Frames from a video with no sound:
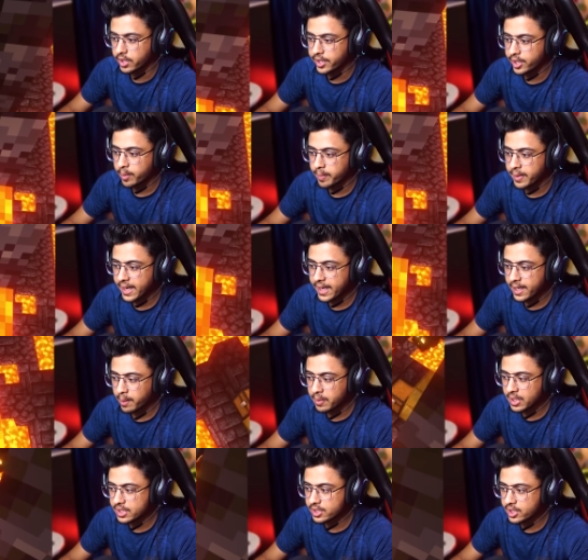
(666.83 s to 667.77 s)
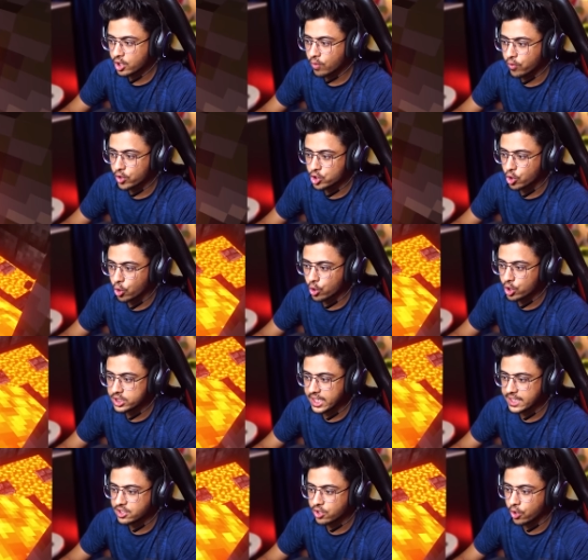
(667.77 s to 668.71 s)
हीरोब्राइन हमें देखो वो दोनों
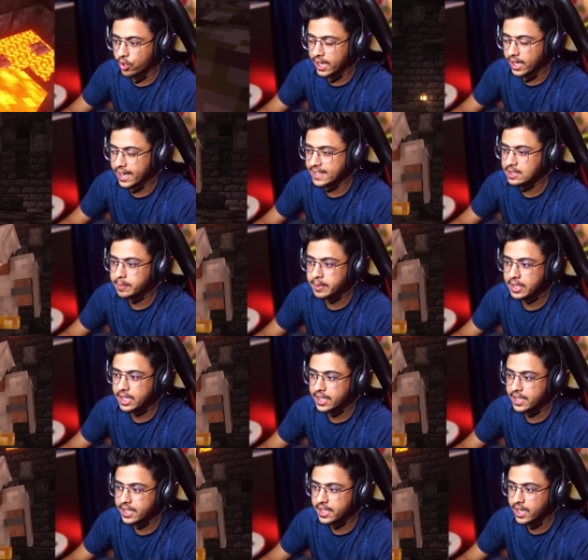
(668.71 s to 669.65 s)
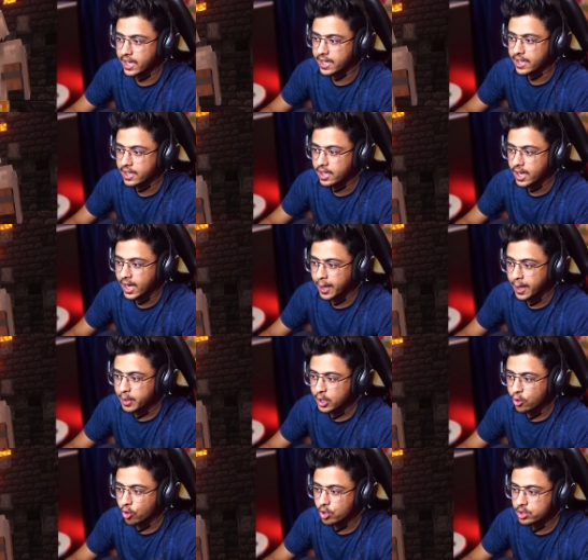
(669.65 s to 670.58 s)
चेस्ट खोलने कैसे भी करके ठीक है
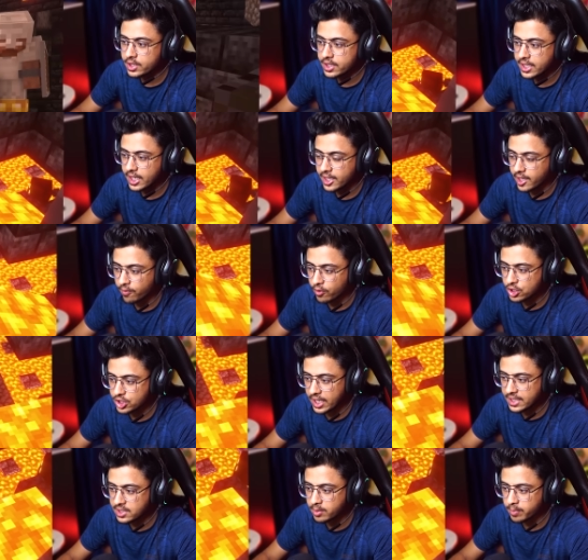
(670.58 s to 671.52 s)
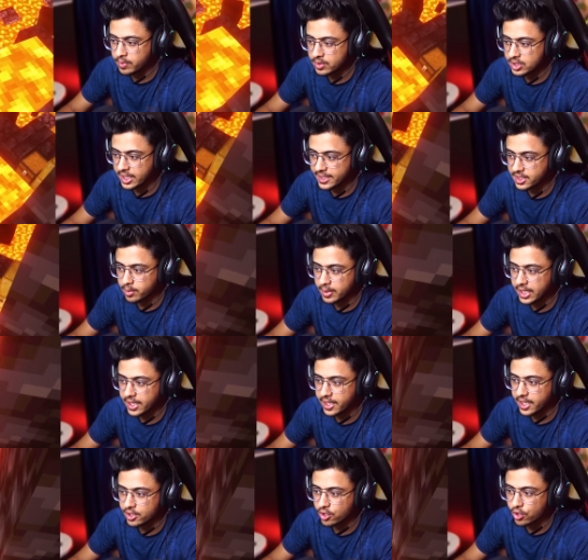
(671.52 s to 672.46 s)
हमें गोल्ड से ज्यादा वो चेस्ट चेस्ट में
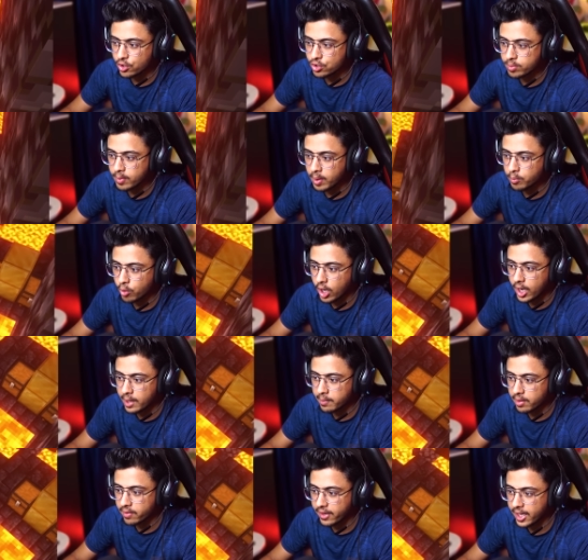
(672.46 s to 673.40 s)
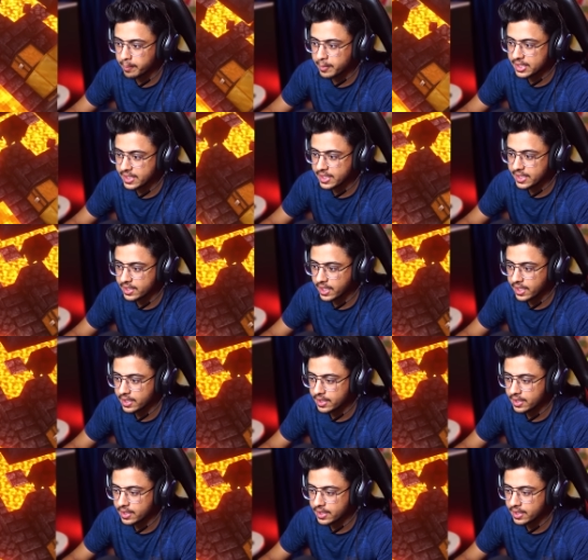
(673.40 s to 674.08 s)
देखना है क्योंकि उसमें हमको आर्मर वगैरह मिल सकता